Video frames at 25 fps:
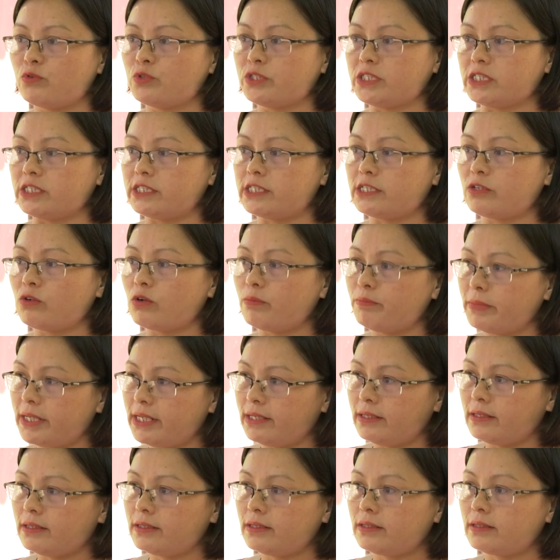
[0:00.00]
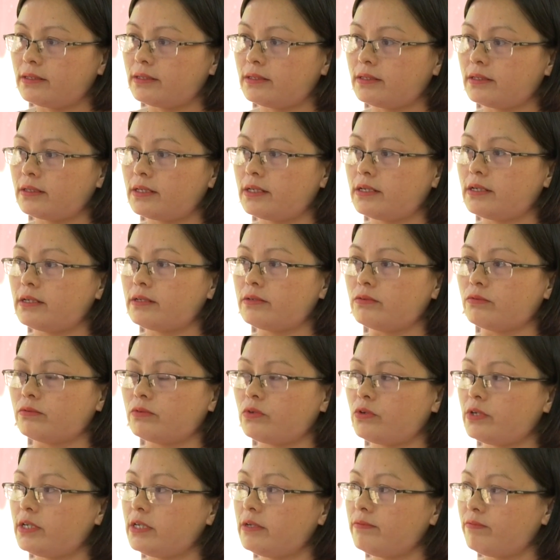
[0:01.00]
vụ chính trị của mình thì chúng
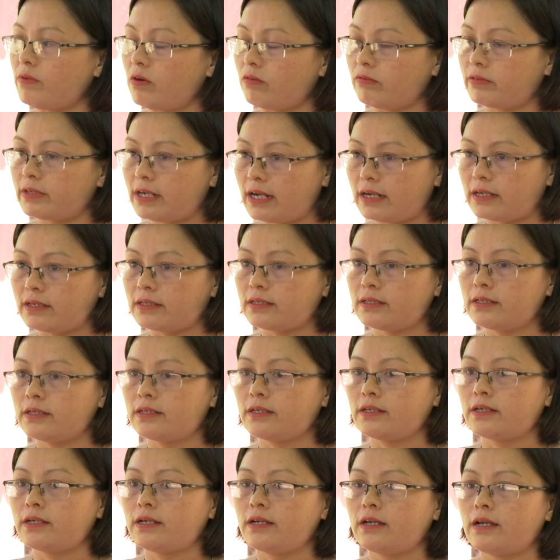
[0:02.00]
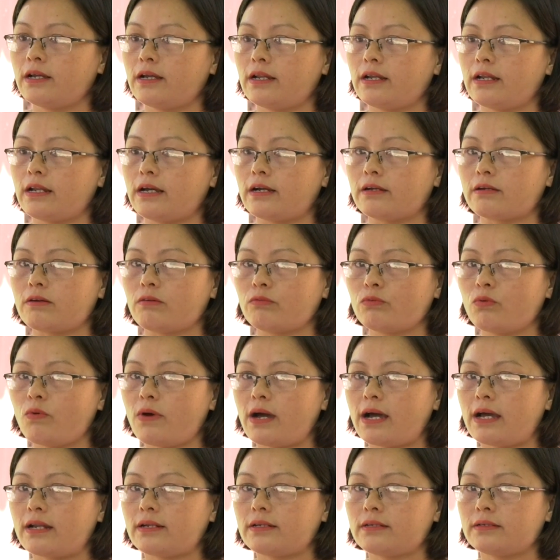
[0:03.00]
tôi hy vọng rằng là công
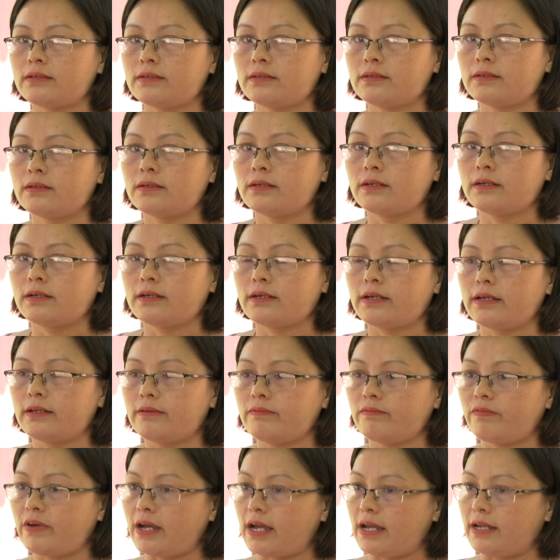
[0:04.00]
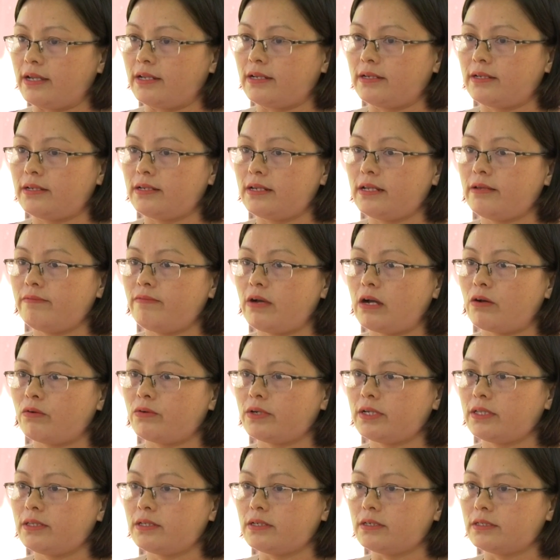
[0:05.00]
đoàn cần phải đi vào
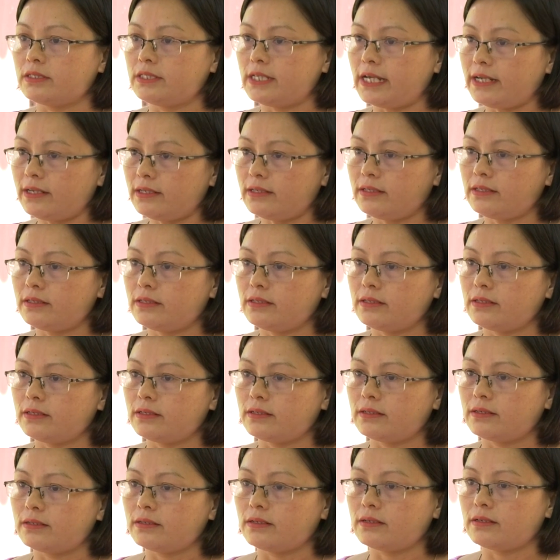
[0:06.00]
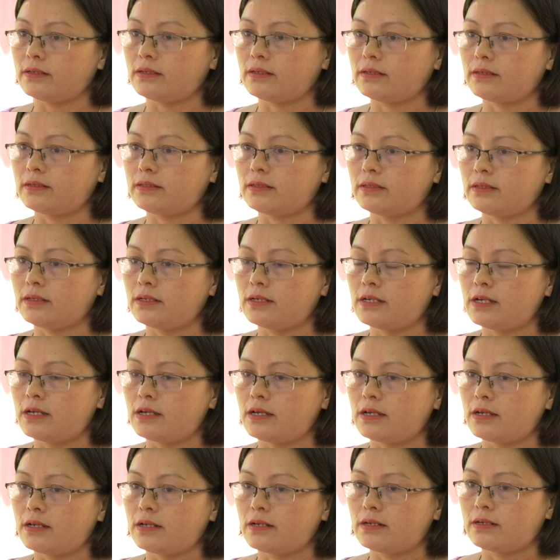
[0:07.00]
cái thực chất à,
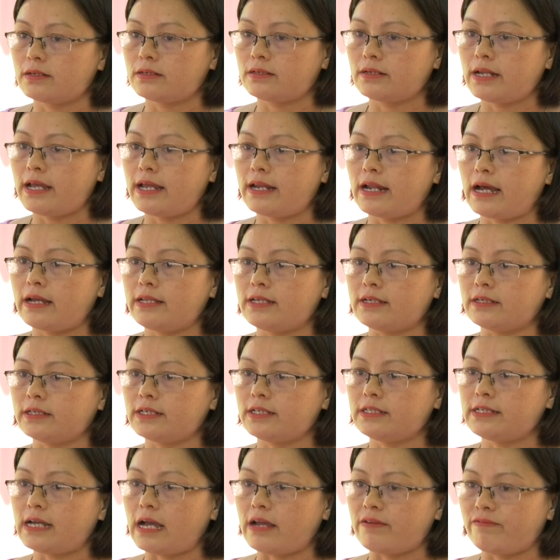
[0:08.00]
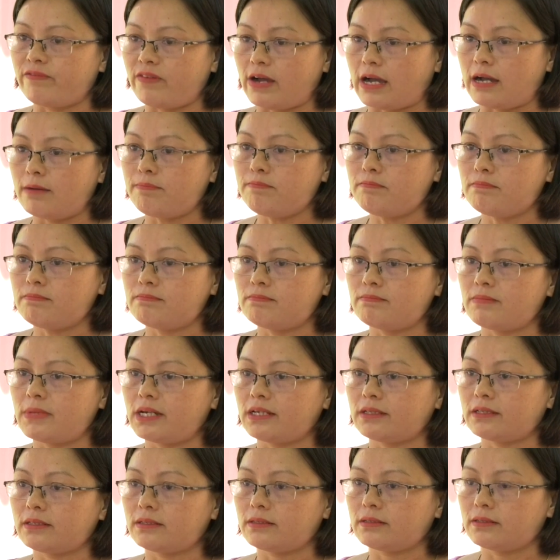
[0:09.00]
đề ra những cái giải pháp
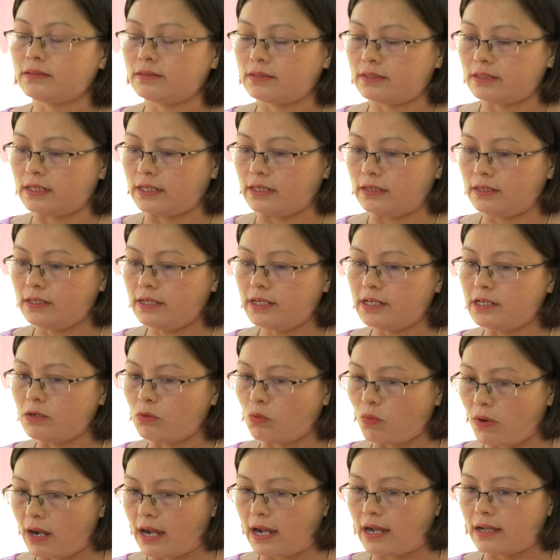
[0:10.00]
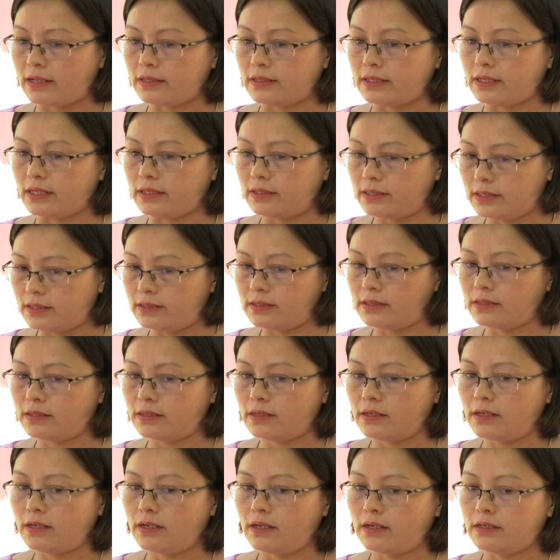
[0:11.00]
mang tính hiệu quả thiết thực
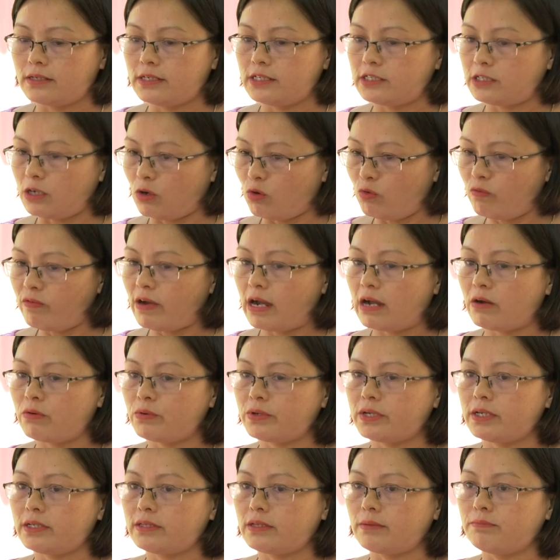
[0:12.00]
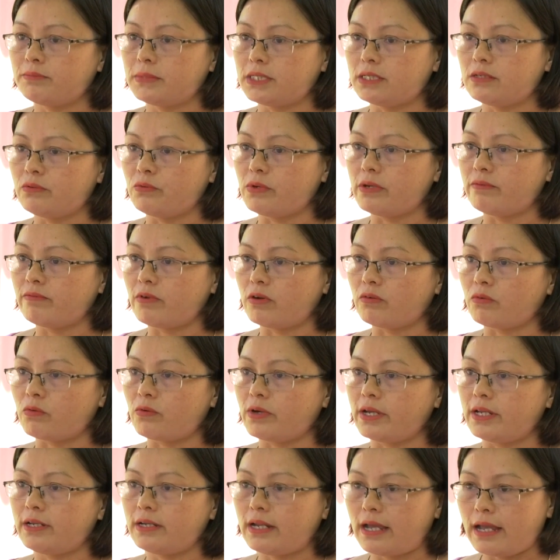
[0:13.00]
đi sâu vào cái tâm tư nguyện vọng của
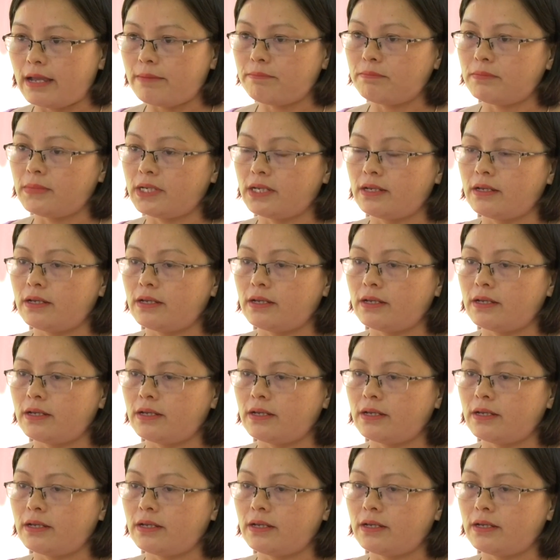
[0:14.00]
anh em